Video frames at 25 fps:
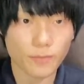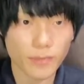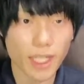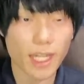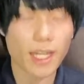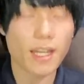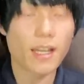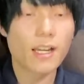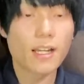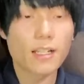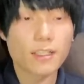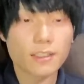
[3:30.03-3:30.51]

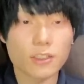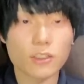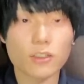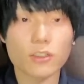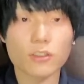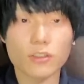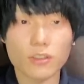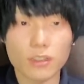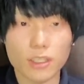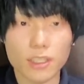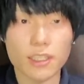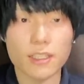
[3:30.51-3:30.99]
で、そ
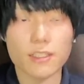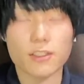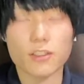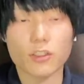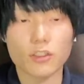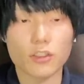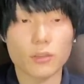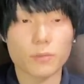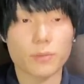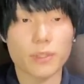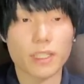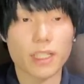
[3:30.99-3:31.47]
の時に
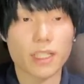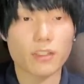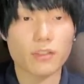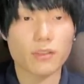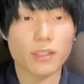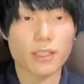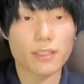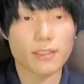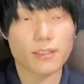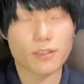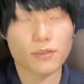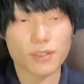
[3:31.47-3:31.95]
ちょうど
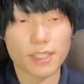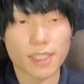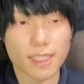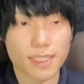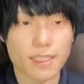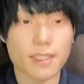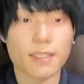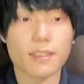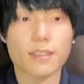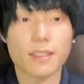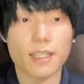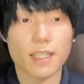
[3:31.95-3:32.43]
ブレードワルツを打ち
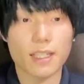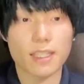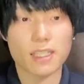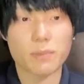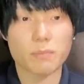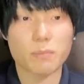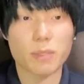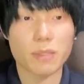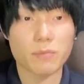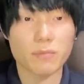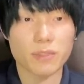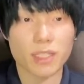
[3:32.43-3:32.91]
切って、
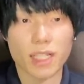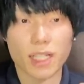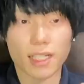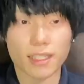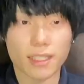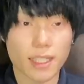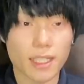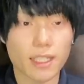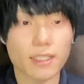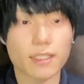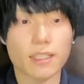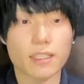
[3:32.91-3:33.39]
SP 無駄が
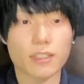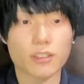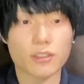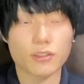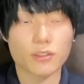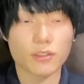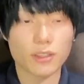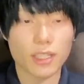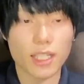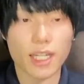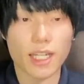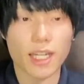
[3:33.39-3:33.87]
ないっていう
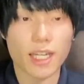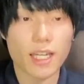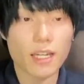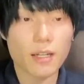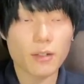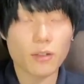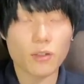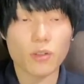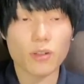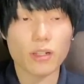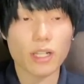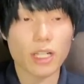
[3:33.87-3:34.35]
ので、
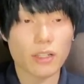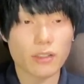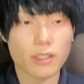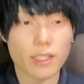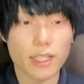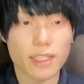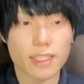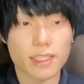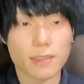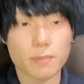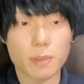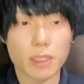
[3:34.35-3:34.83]
今回は
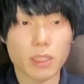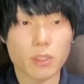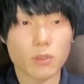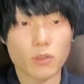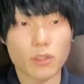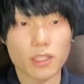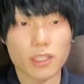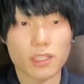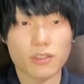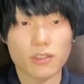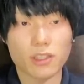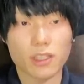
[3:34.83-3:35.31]
SP
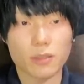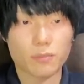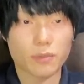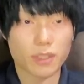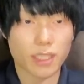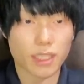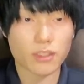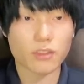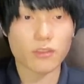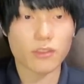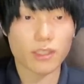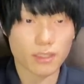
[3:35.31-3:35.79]
効率のいい
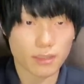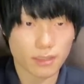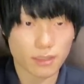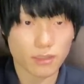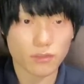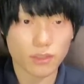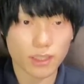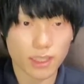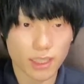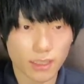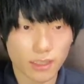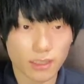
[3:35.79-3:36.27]
ブレードワルツ
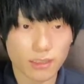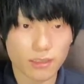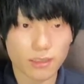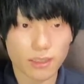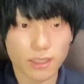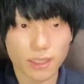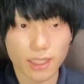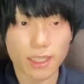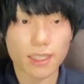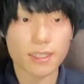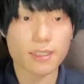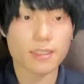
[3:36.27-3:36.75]
を入れてるっ
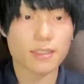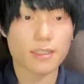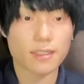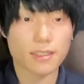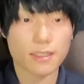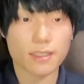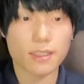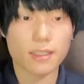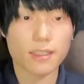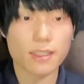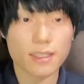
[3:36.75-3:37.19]
て感じですね。